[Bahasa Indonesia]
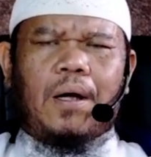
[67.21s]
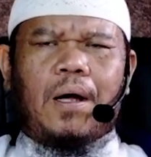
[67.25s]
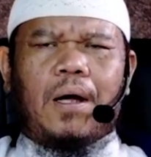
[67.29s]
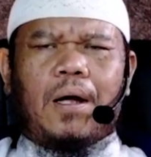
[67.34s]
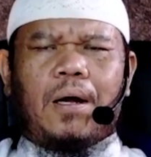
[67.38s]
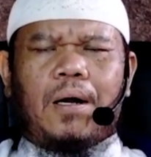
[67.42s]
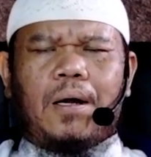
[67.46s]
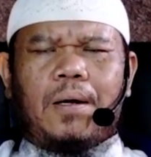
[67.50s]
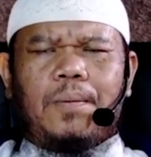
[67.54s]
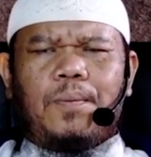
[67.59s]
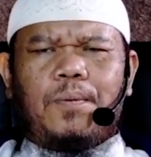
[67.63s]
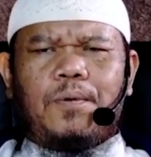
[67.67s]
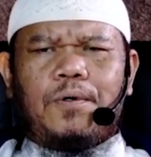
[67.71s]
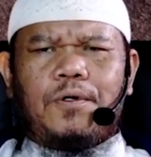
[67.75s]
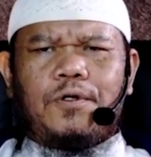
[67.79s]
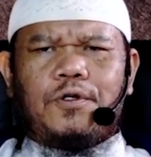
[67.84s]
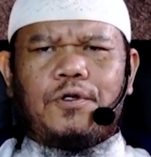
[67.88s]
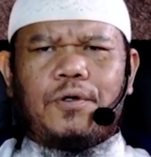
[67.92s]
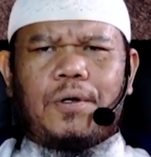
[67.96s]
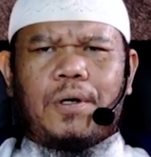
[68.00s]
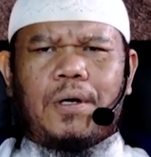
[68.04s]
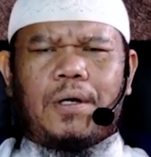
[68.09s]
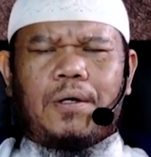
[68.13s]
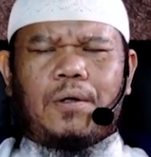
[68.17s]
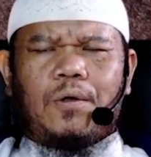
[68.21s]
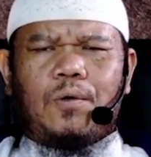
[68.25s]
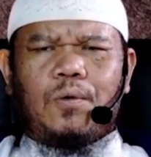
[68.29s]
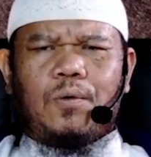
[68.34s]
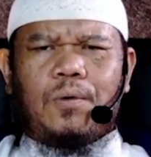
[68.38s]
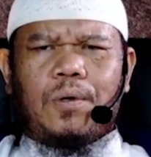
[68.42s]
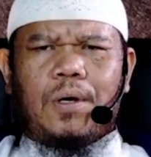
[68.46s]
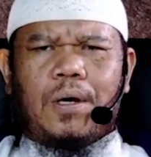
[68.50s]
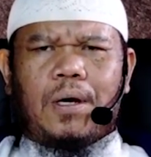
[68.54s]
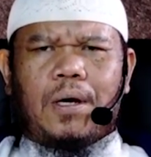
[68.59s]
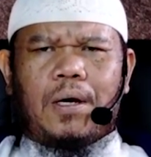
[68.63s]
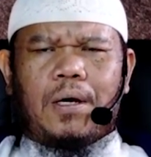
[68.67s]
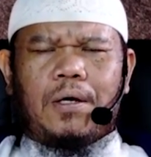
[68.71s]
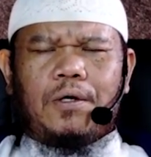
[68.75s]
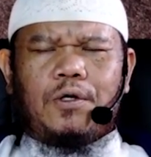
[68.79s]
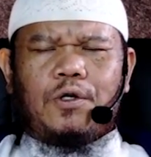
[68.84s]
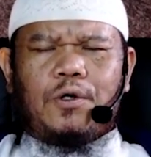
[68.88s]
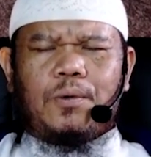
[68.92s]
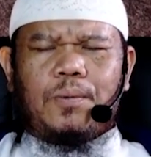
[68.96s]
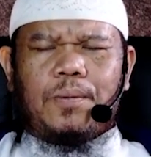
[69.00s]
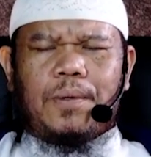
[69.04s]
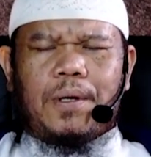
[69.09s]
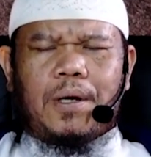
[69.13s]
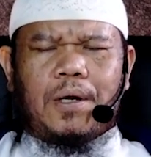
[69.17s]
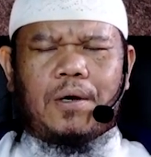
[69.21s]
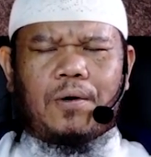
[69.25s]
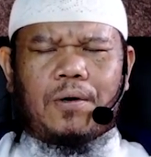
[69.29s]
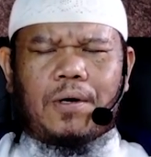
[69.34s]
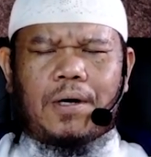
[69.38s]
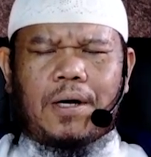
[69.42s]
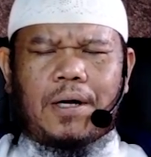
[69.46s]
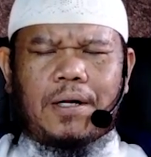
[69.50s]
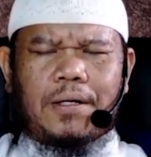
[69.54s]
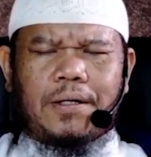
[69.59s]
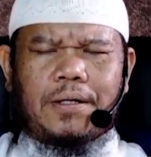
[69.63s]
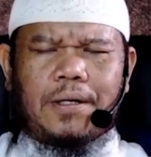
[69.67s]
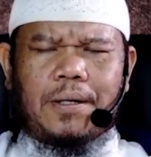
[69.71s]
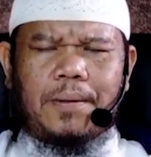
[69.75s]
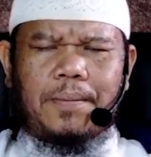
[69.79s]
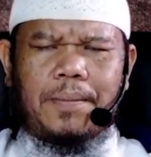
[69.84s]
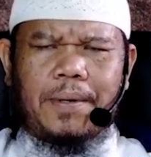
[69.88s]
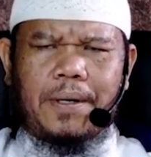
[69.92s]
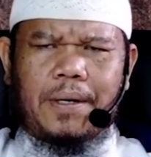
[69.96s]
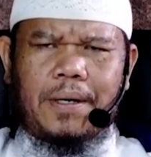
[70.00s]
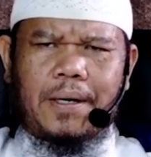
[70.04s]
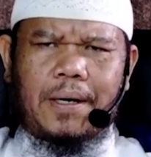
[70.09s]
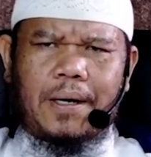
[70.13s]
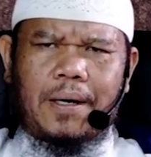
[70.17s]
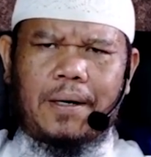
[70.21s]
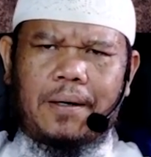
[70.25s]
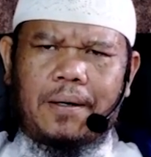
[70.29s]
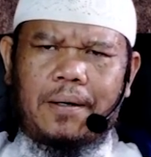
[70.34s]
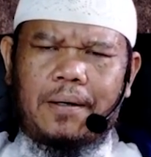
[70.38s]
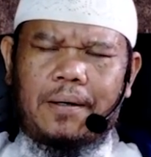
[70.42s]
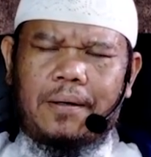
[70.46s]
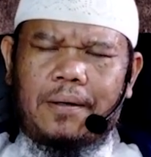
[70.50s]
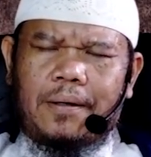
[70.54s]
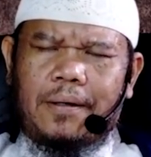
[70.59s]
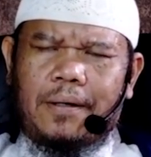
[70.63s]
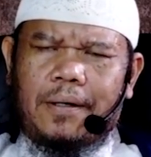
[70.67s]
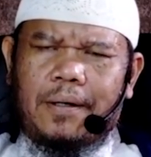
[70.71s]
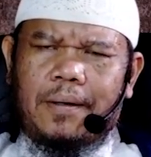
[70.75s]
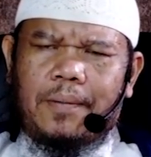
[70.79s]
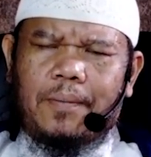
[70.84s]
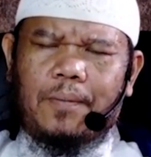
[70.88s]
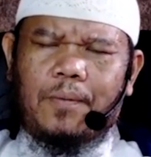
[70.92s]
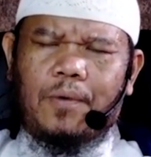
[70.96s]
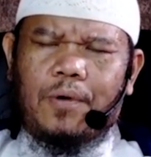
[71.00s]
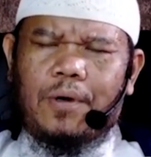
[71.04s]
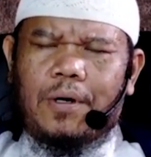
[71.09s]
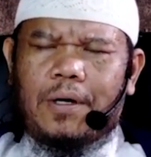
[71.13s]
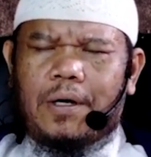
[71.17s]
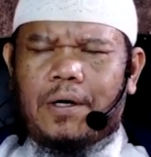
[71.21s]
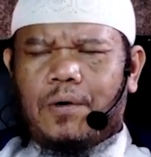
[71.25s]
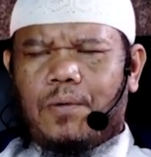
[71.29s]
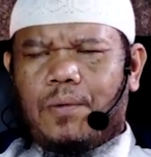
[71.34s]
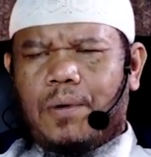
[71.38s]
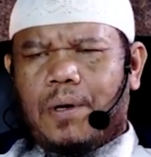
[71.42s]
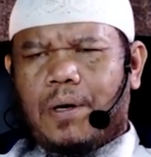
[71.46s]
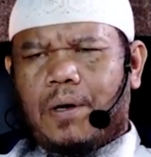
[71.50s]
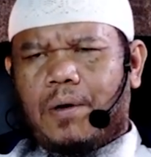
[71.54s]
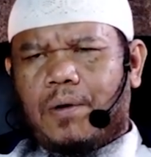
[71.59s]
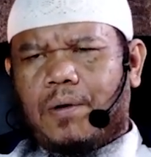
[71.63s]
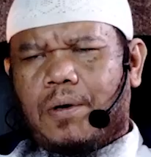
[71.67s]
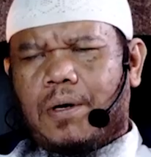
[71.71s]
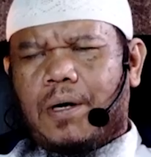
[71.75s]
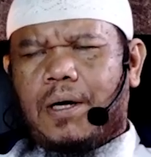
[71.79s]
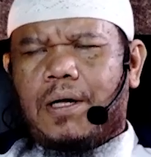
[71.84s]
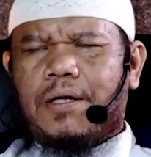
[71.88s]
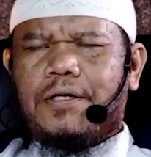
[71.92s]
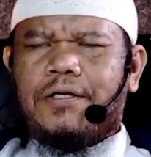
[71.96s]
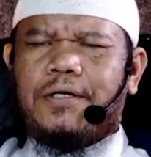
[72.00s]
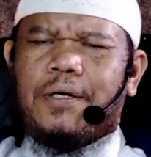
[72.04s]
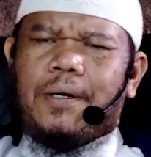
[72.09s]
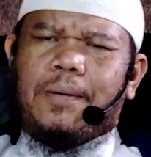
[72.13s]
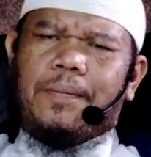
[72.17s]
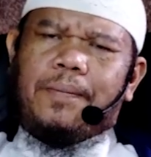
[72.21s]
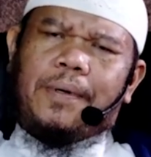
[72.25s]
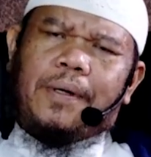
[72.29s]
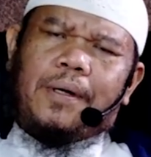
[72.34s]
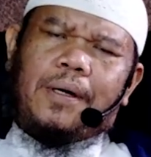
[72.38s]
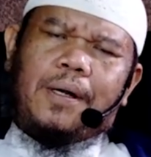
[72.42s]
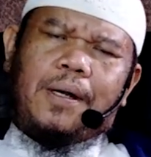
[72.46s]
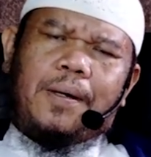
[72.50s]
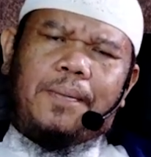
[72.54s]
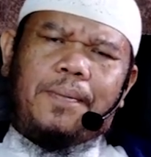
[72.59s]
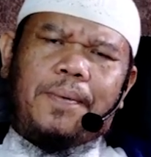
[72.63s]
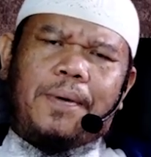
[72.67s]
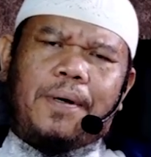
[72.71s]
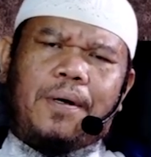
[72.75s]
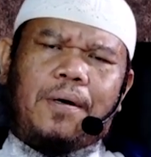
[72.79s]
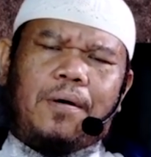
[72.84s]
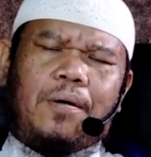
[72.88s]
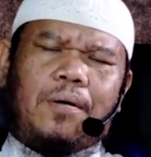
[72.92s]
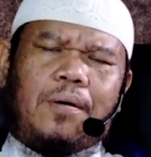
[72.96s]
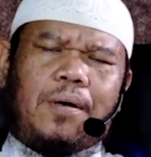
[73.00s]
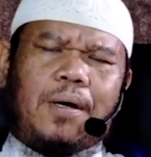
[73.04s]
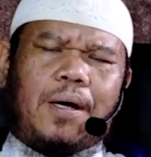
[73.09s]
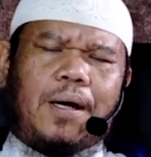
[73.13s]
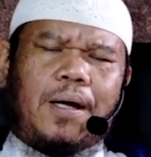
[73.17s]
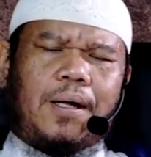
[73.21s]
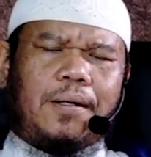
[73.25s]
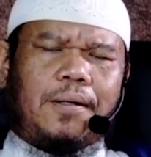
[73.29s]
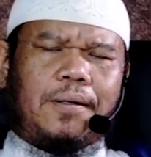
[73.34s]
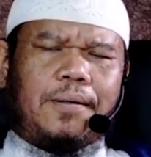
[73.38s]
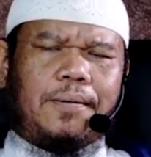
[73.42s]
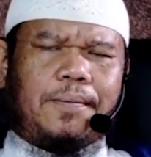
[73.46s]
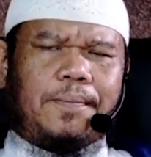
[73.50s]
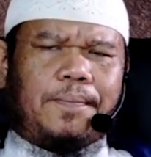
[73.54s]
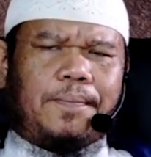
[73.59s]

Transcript: Adapun sholat duha jumlah rokatnya beda. Ya, boleh dua rokat sampai delapan rokat